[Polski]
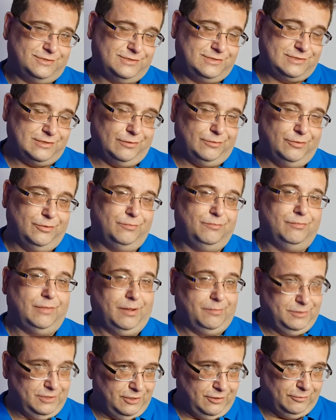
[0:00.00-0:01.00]
co
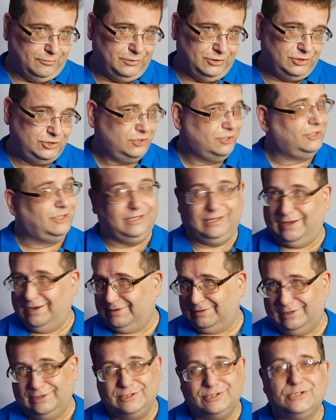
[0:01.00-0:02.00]
mamy robić
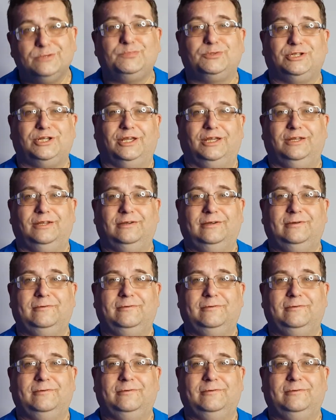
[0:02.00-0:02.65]
jak najszybciej.